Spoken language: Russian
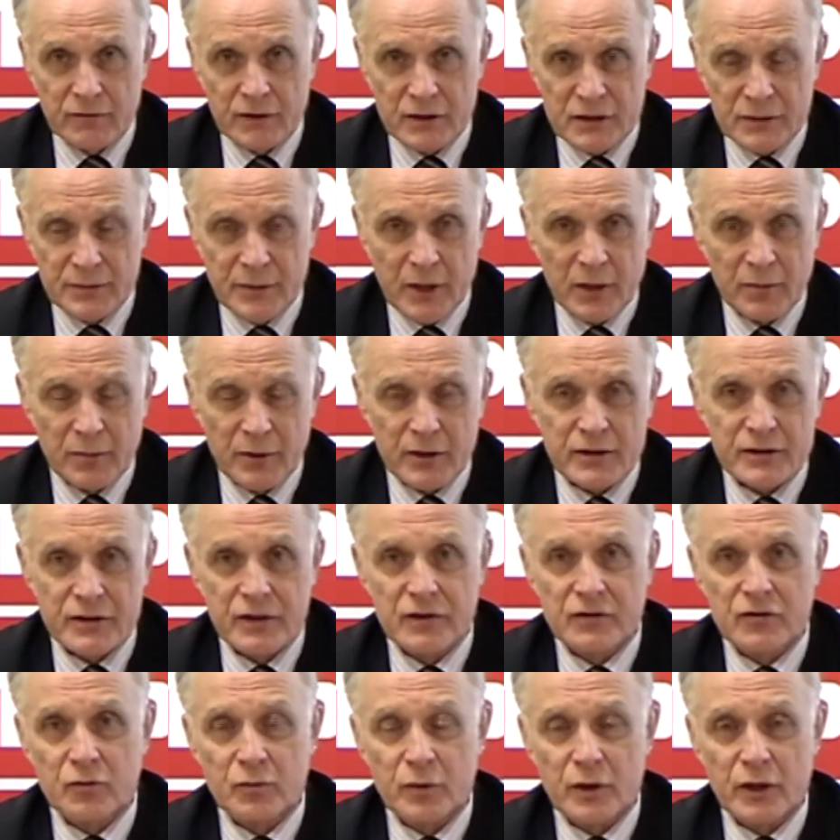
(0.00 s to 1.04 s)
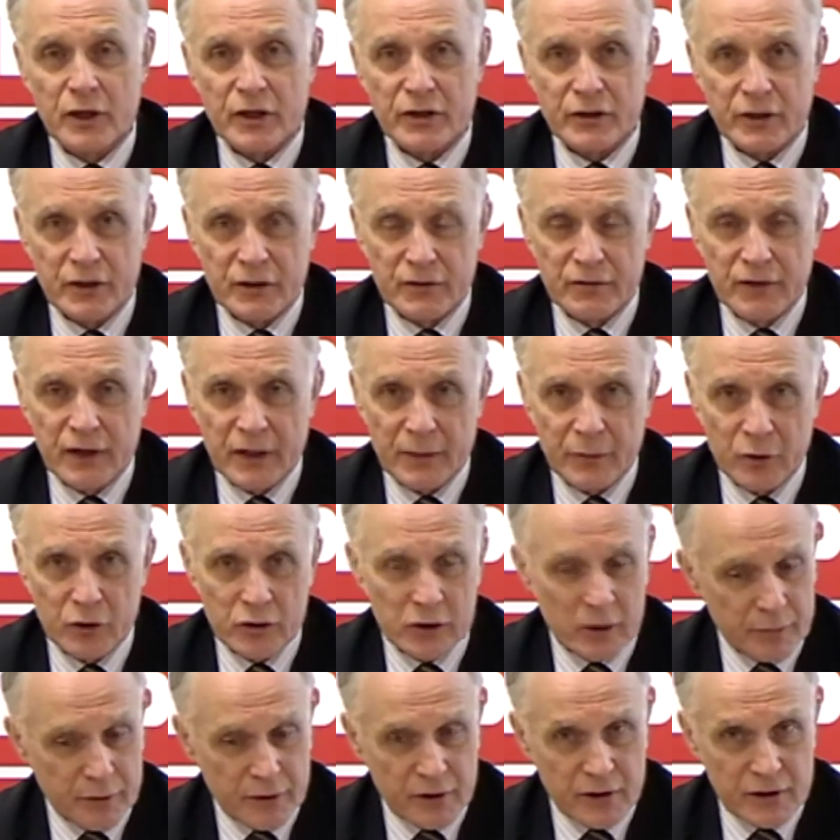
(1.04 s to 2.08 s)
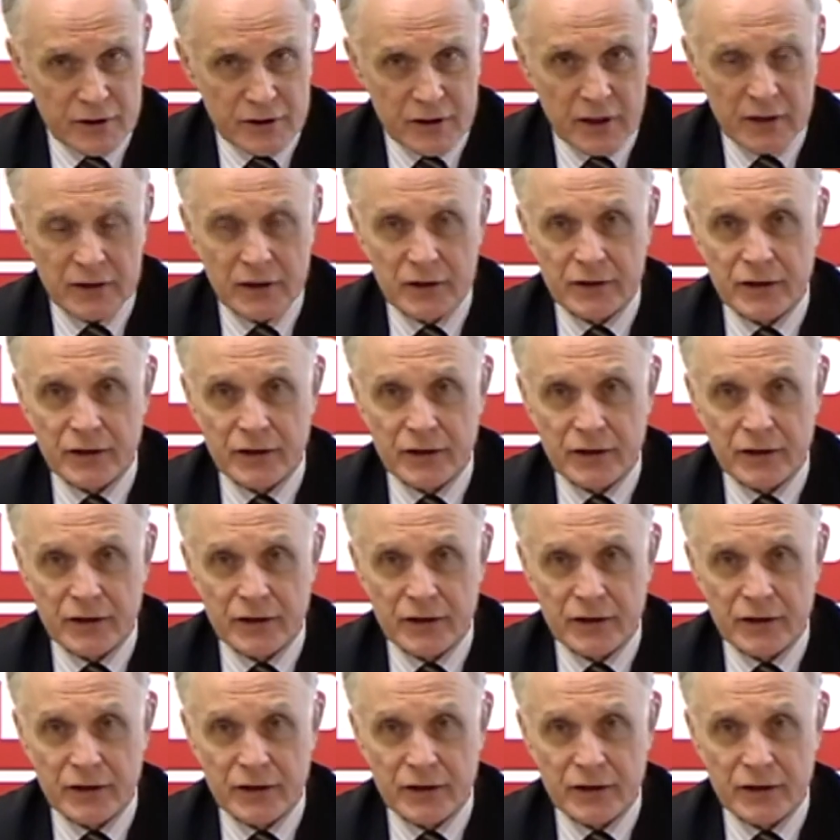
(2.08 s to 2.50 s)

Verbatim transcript: 25% погашать, два ребенка 50,